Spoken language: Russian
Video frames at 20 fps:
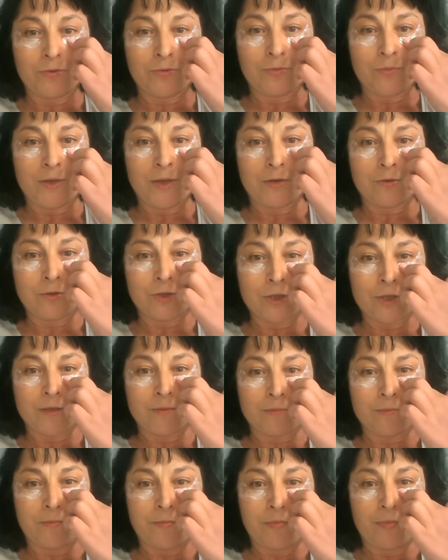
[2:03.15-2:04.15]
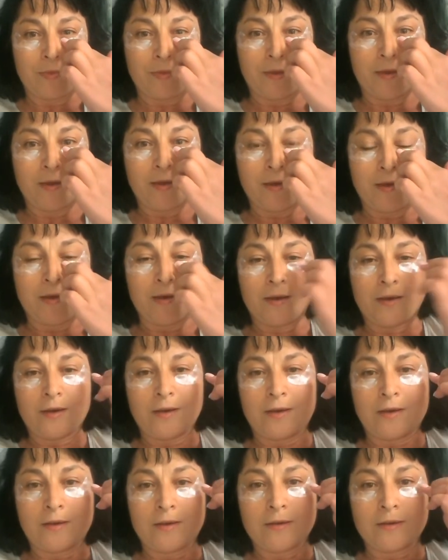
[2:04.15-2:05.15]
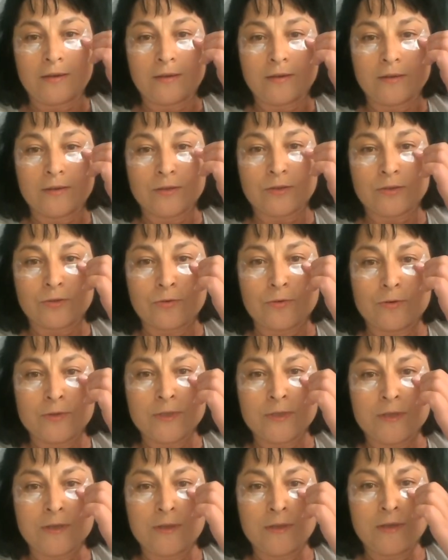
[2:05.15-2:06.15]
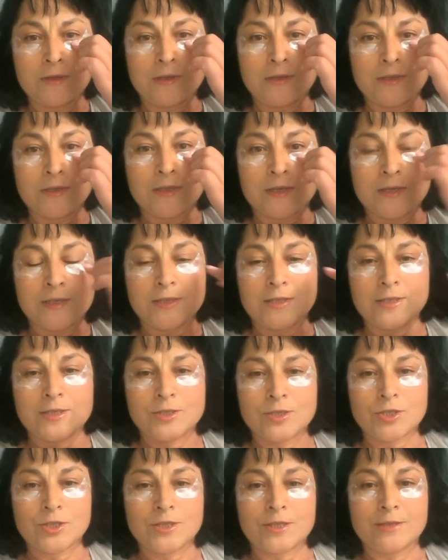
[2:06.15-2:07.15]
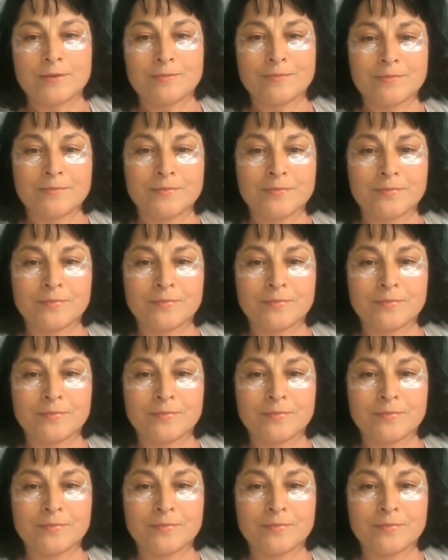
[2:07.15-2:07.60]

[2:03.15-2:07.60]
у меня уже создан из одежды.